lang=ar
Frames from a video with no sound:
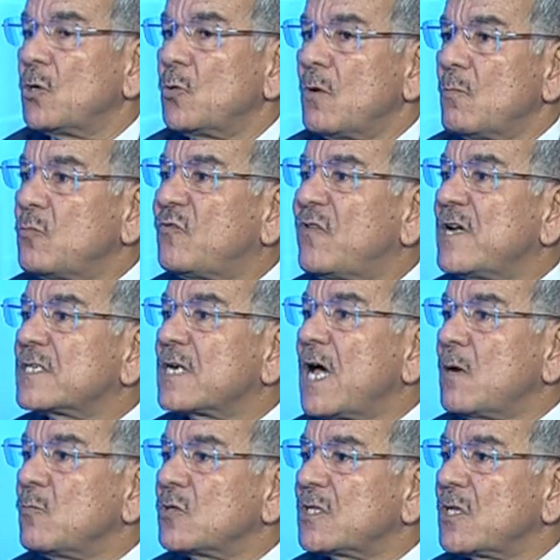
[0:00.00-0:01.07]
ومفاجأة
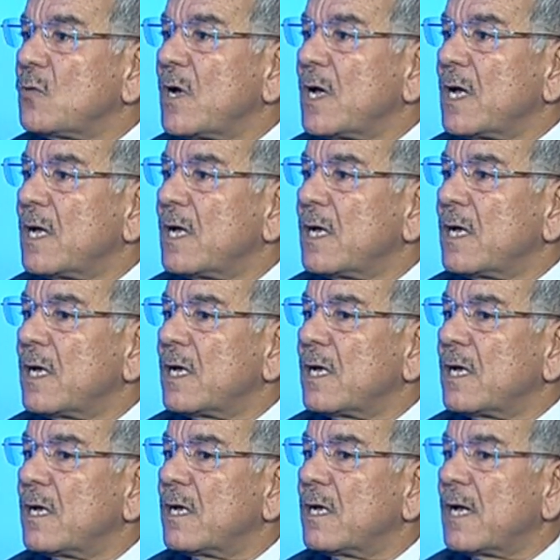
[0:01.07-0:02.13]
على المستوى
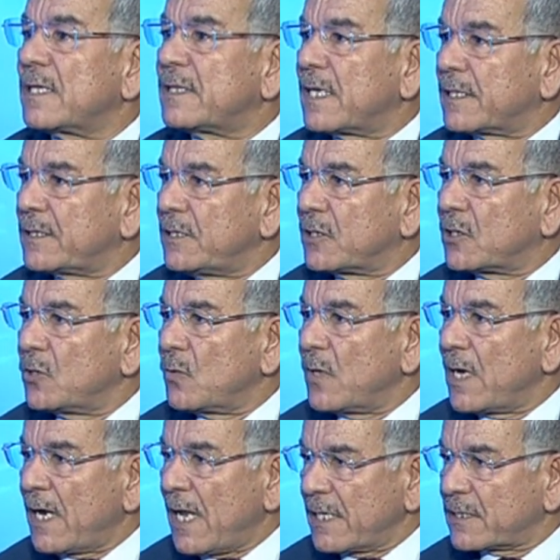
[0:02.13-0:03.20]
آه، التكتيكي
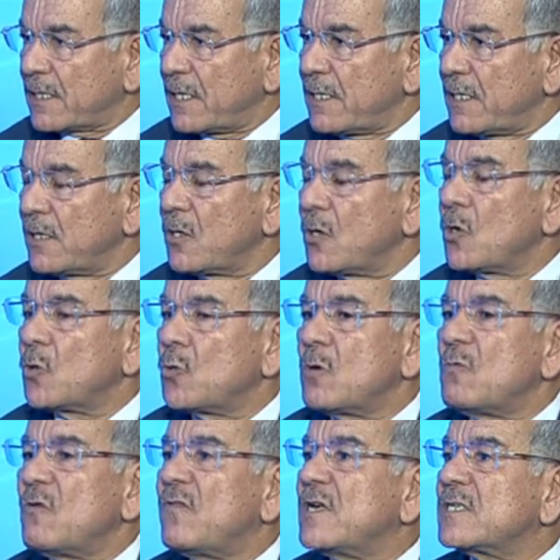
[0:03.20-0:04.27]
والعسكري
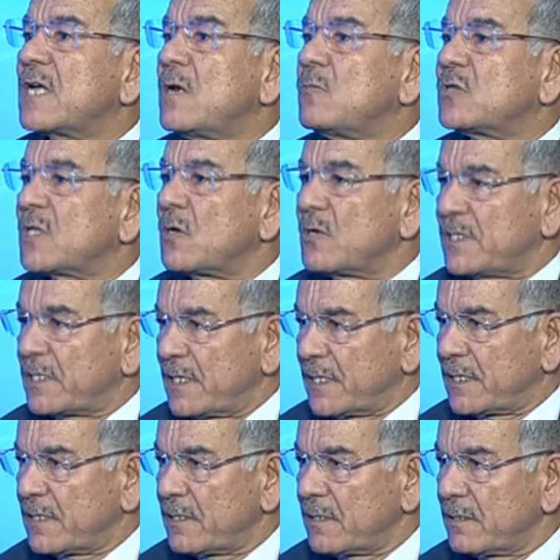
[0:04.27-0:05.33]
ومفاجأة على المستوى
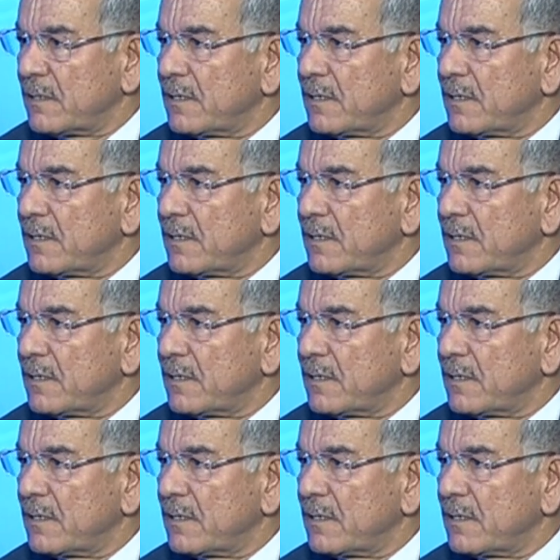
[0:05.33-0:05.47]
السياسي